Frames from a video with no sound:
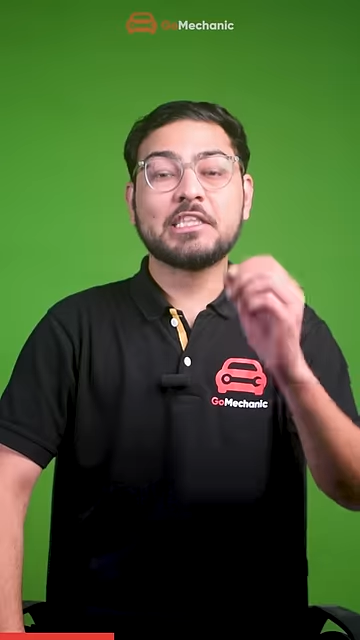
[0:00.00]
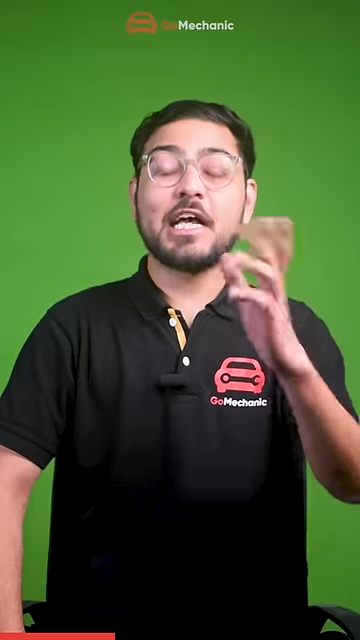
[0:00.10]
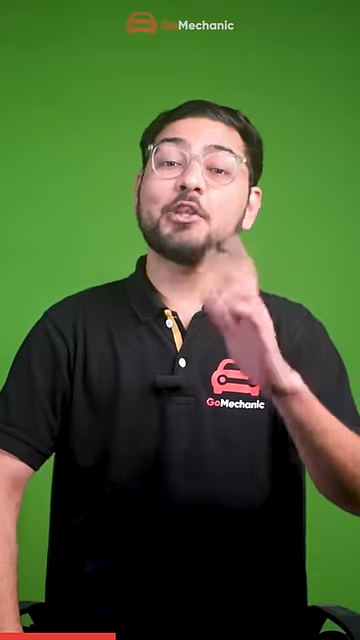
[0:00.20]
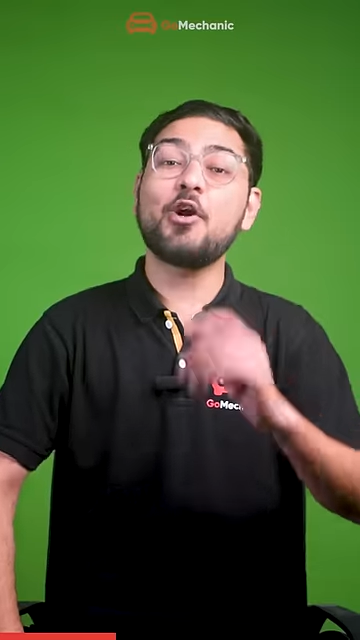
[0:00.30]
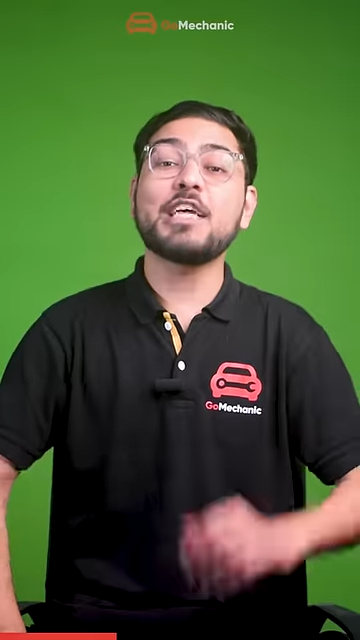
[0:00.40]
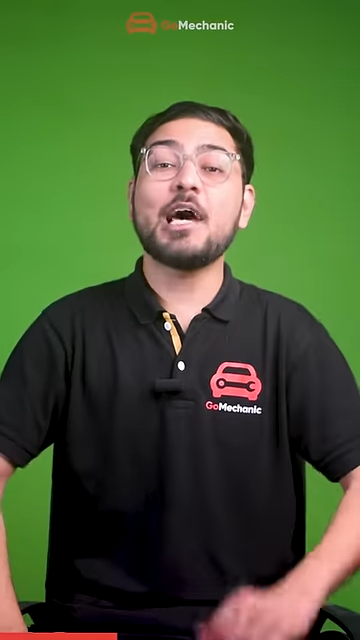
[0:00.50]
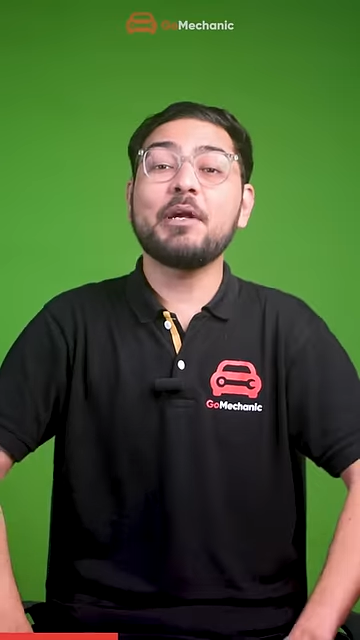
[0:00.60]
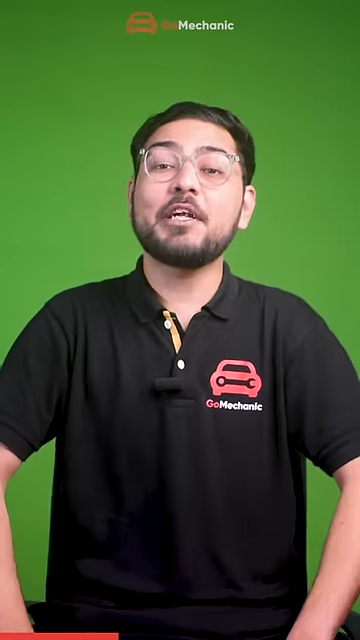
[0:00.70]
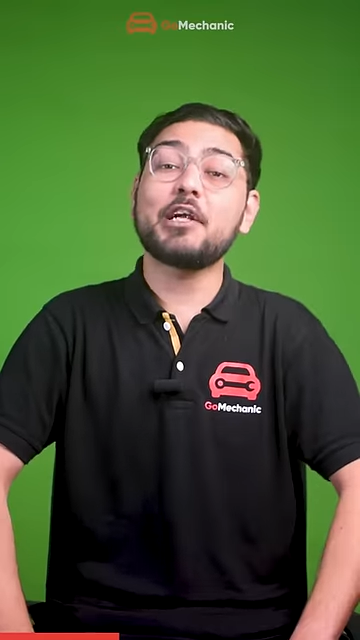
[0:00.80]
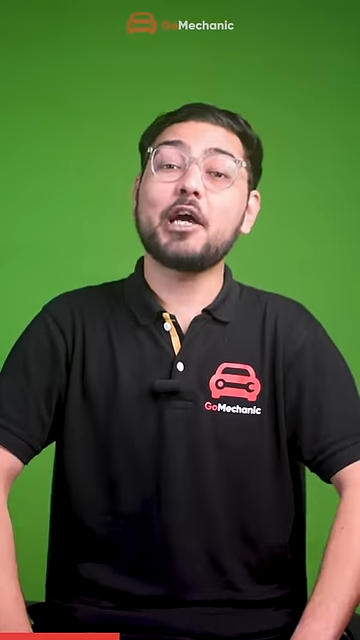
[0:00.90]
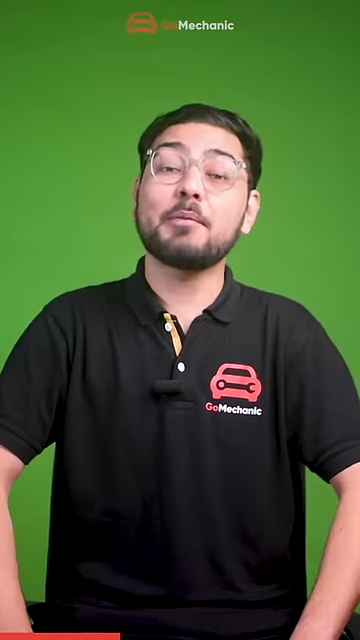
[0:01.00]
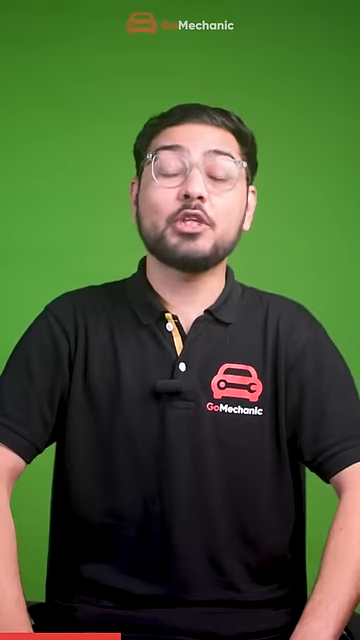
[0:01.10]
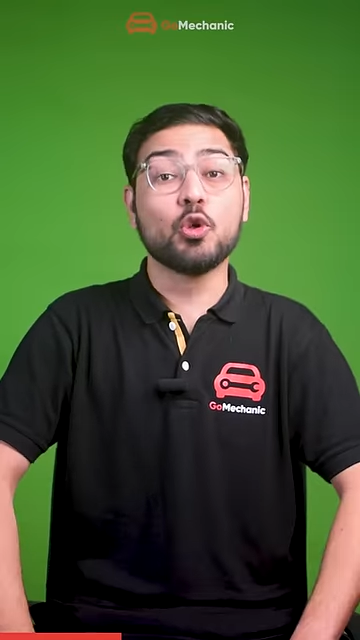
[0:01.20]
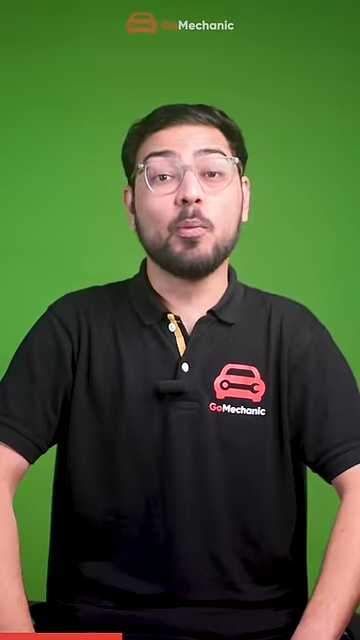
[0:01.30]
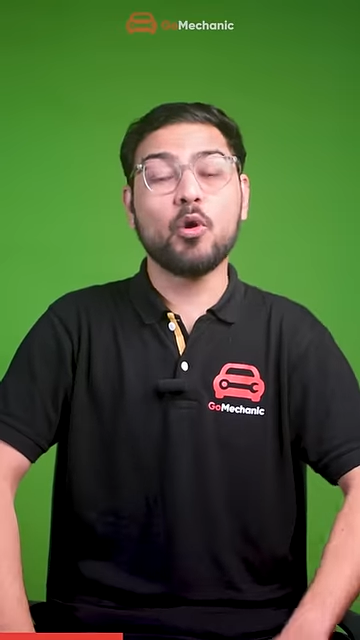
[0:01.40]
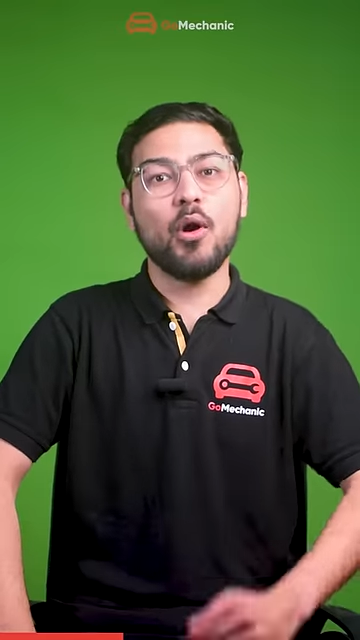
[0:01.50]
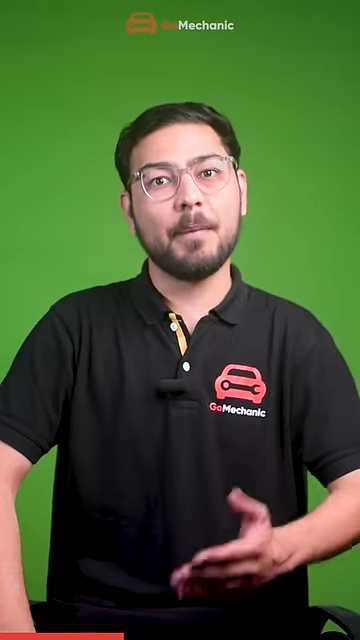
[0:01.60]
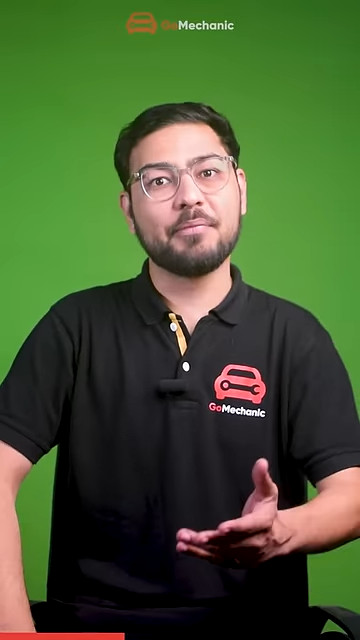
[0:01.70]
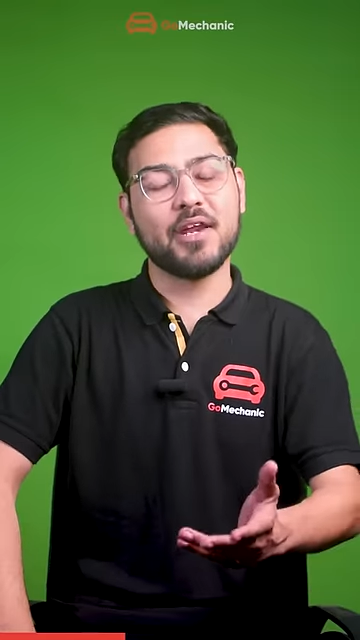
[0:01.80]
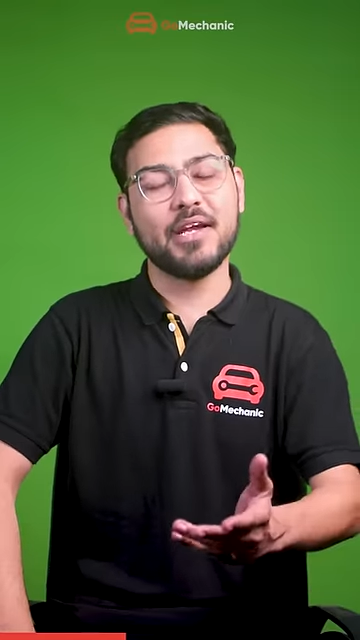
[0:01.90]
सन 2000 में टाटा अपनी सुमो को
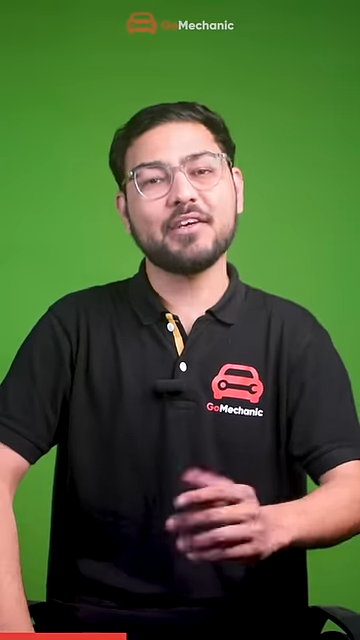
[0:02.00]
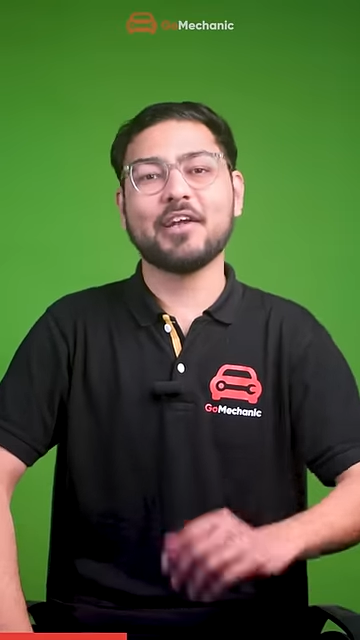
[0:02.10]
अपग्रेड कर